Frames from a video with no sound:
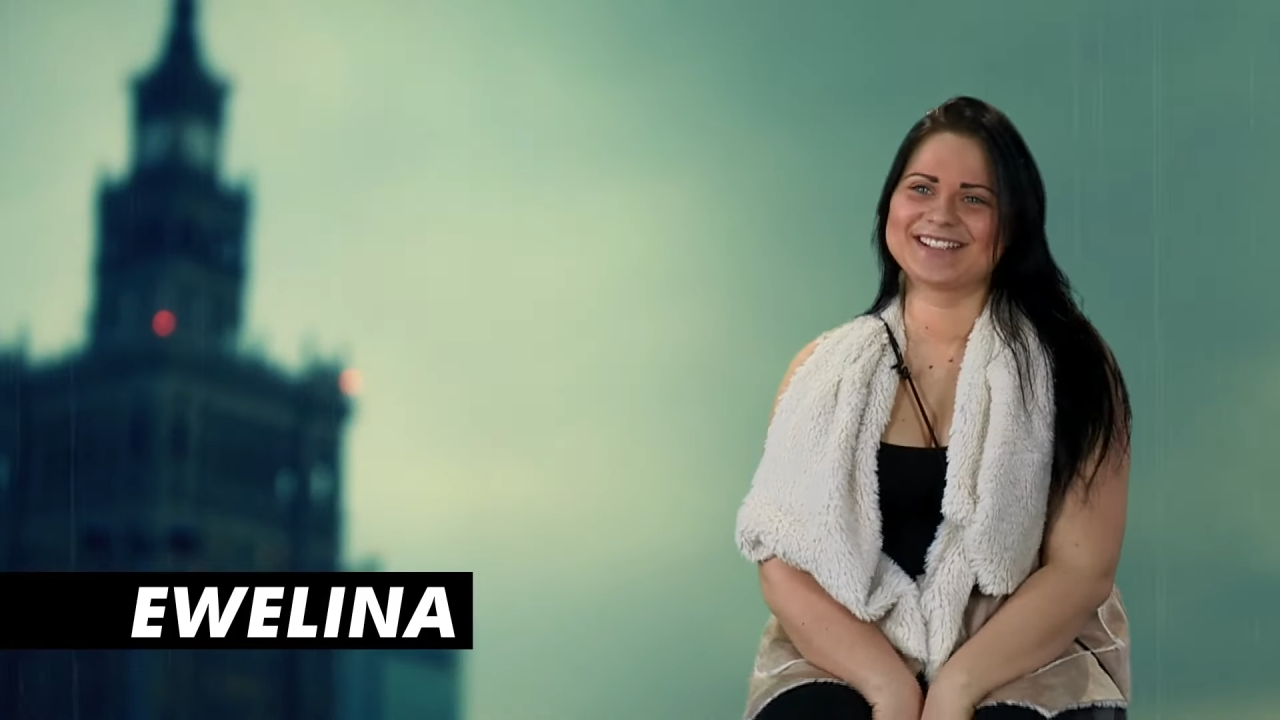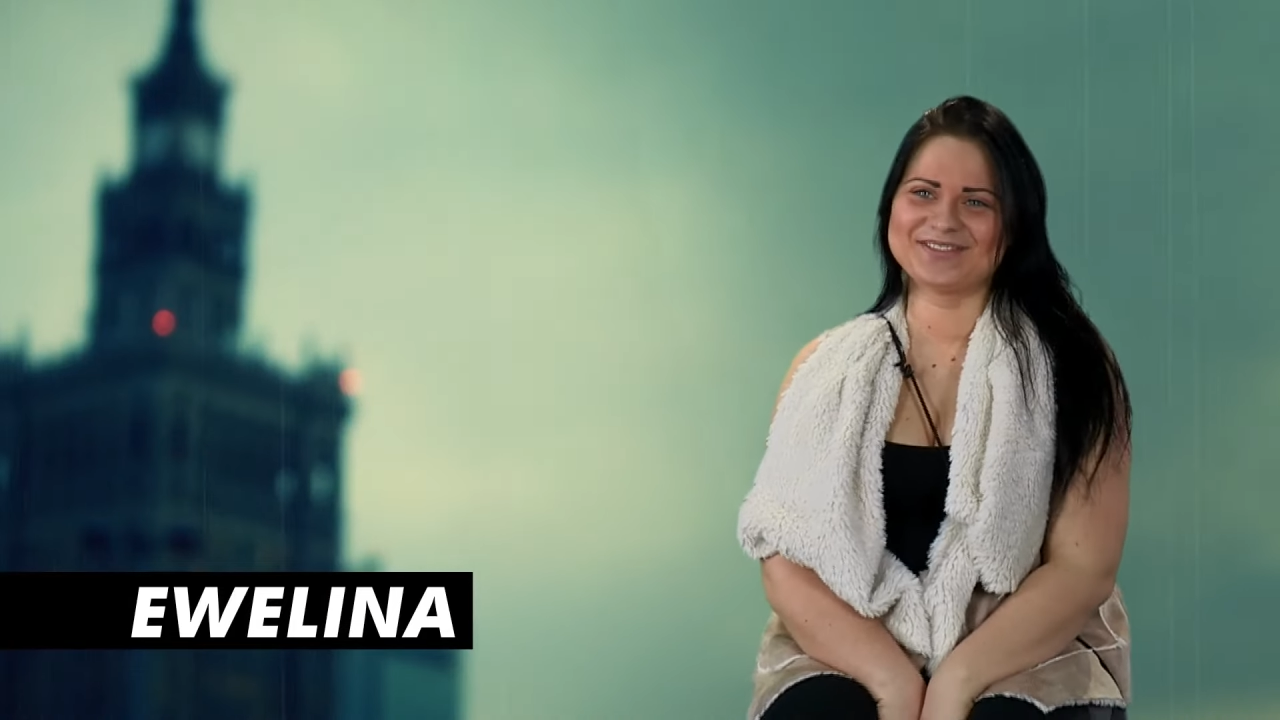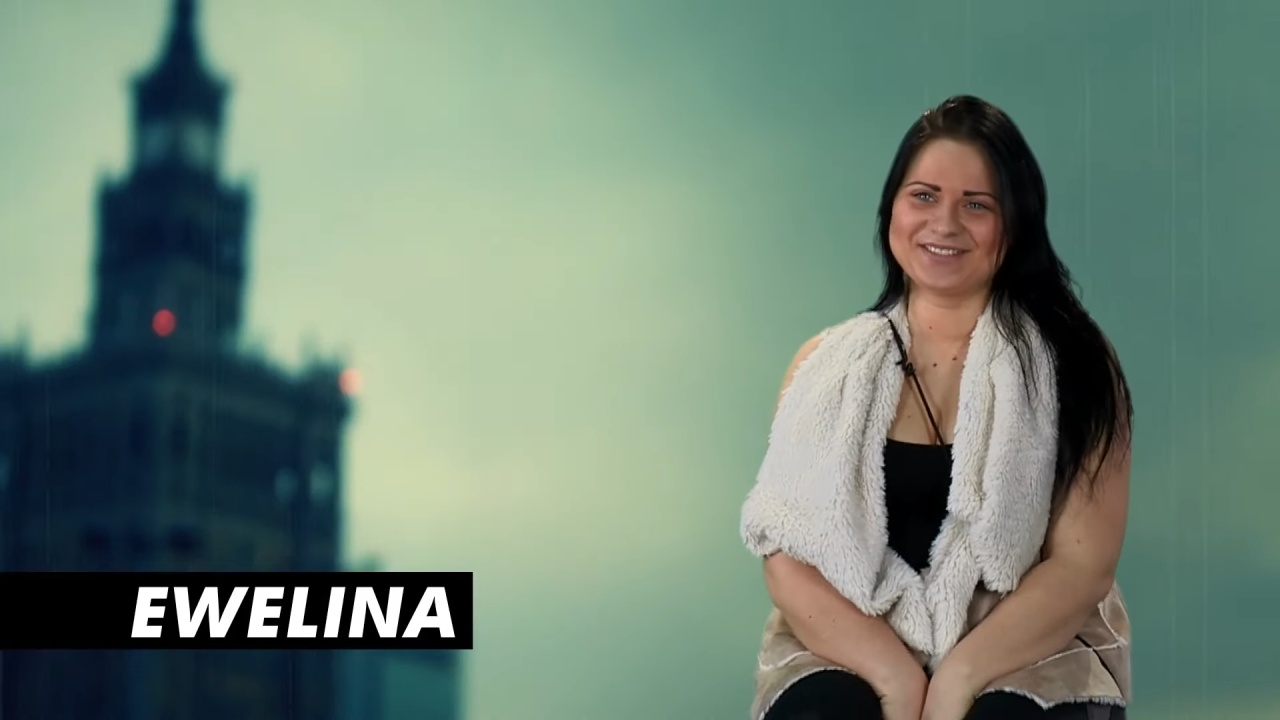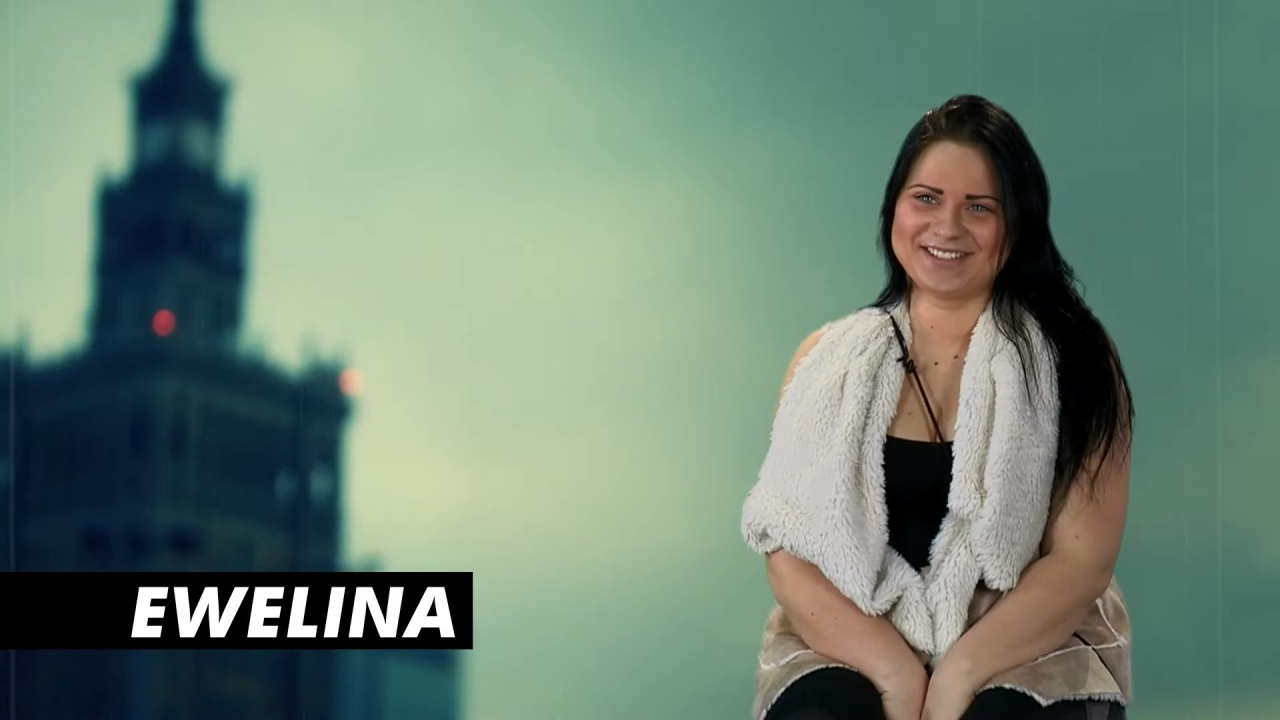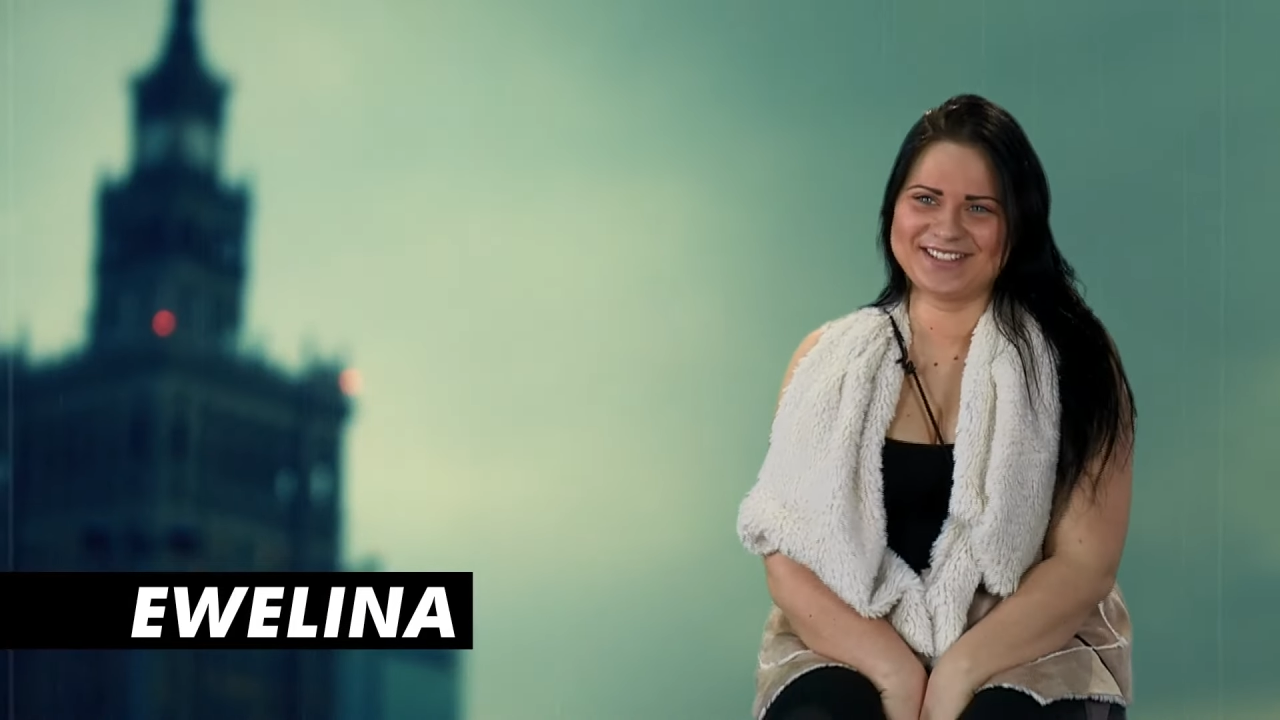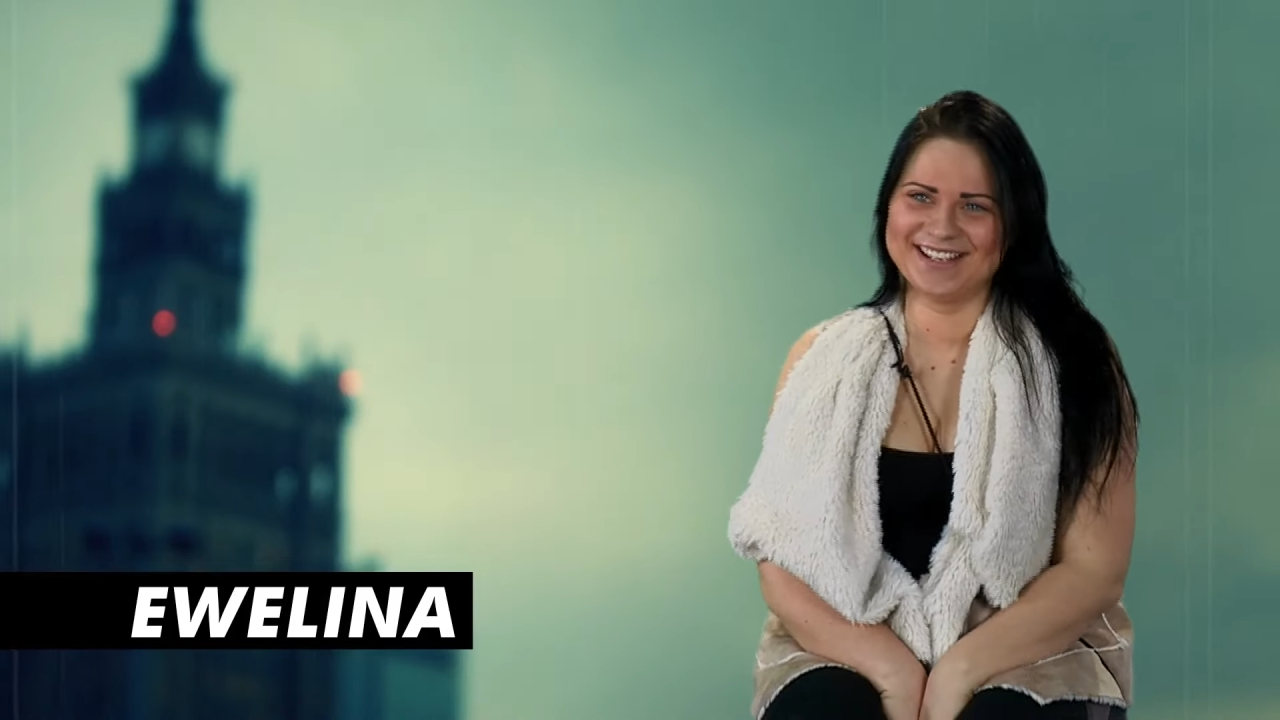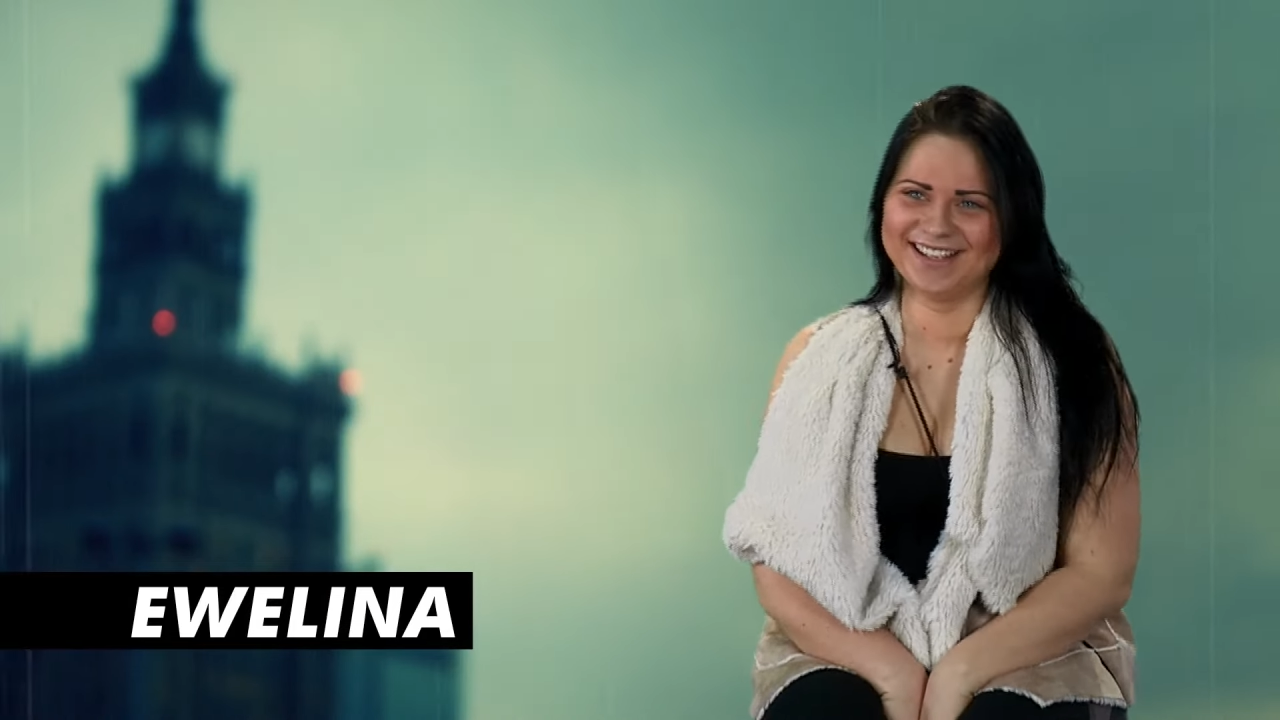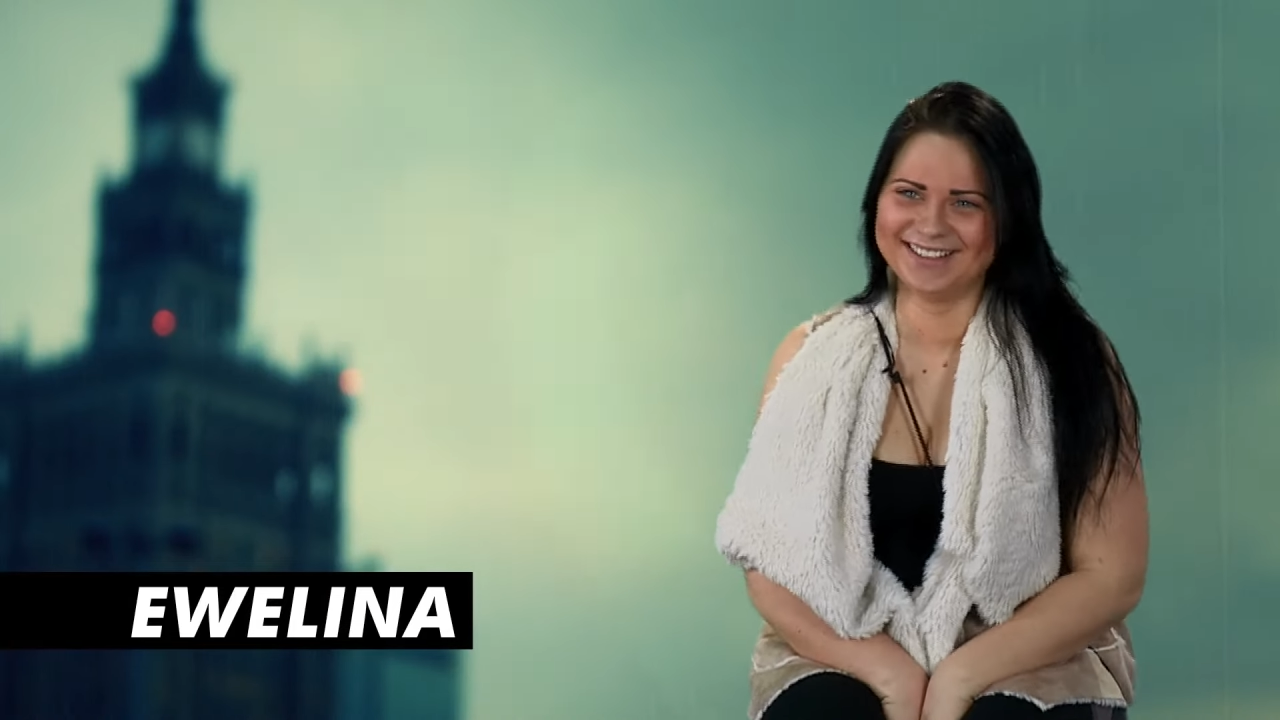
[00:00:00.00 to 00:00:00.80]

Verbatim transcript: zajebiście.